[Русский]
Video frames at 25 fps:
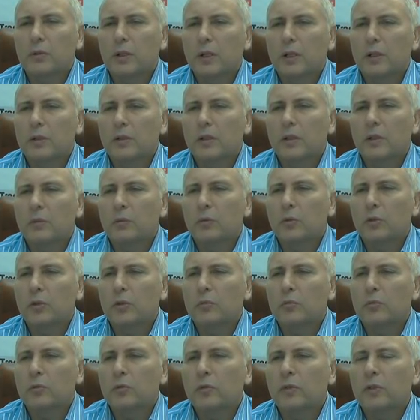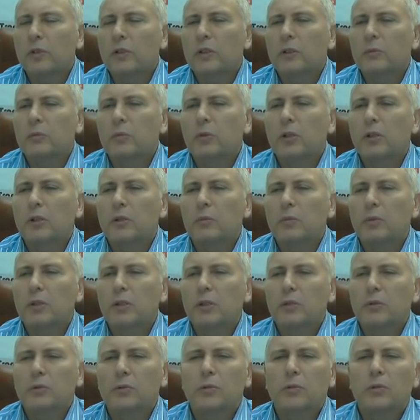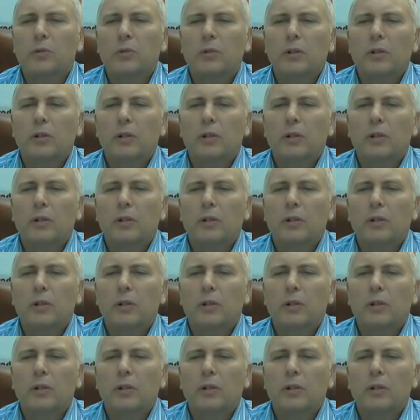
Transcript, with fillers: одному ему ведомую отметку.